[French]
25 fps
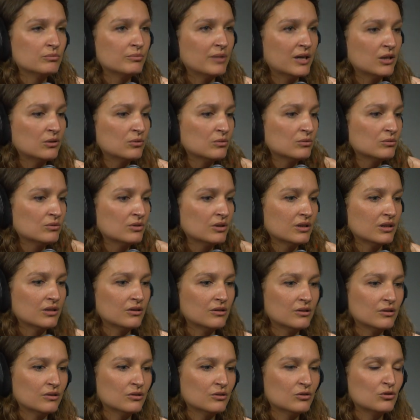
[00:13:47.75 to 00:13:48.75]
Par contre,
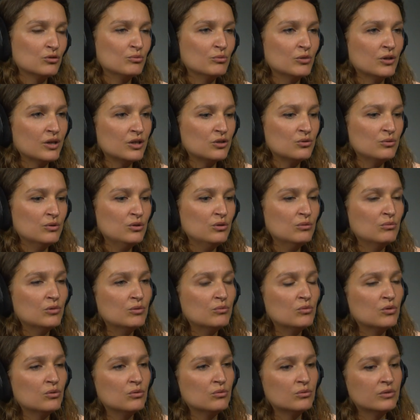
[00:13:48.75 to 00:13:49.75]
euh, je me réjouis du
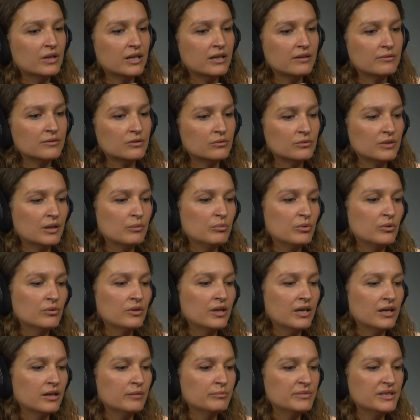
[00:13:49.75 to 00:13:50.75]
moment où on,
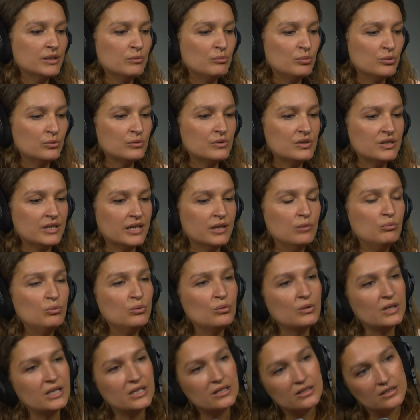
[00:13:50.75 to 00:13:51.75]
apprendra un petit peu aussi à
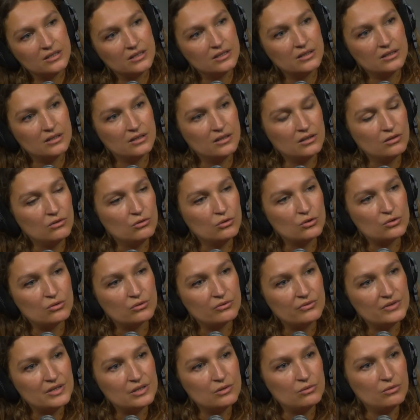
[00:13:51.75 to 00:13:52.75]
épurer le champ
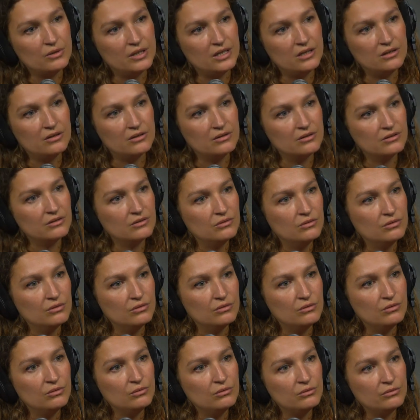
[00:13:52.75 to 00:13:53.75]
visuel euh,
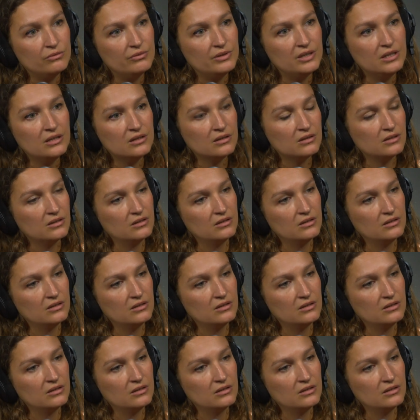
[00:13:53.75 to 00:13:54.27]
de, nos vies